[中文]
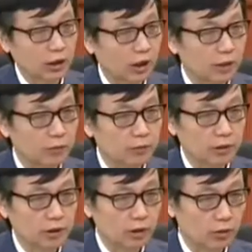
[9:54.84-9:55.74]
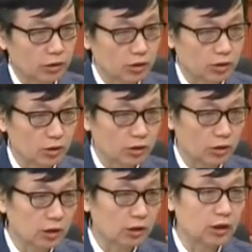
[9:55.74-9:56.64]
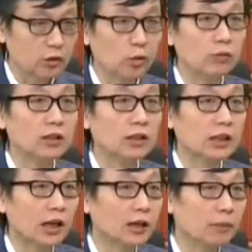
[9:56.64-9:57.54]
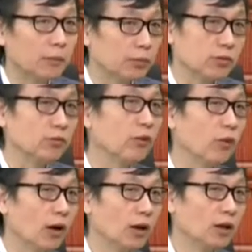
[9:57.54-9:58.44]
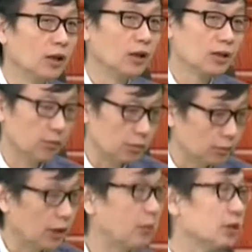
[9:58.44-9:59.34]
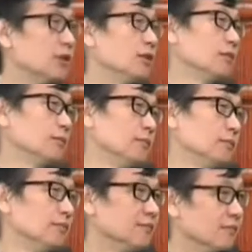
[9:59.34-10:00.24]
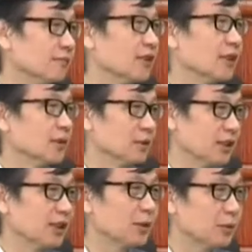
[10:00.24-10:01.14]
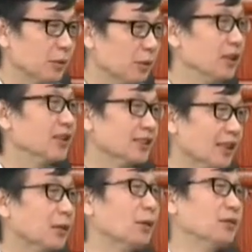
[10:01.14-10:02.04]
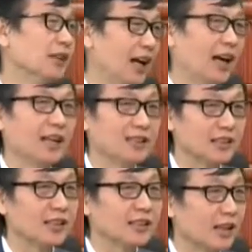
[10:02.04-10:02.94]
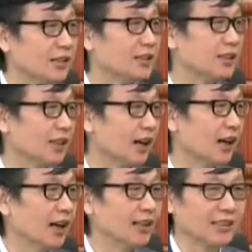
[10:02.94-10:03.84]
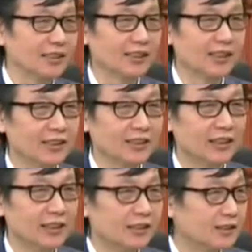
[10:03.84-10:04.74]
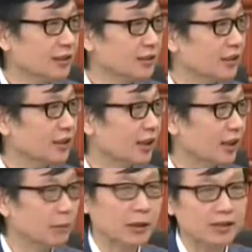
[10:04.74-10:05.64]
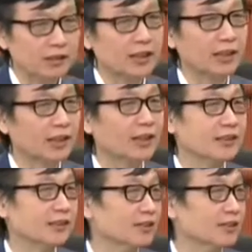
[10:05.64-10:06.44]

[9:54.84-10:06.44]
的台呃，或者说各中文的台里面，不是凤凰，是湖南卫视。嗯，对，这个娱乐三通，哎，这个才是两岸的个这真正的和平交叉点。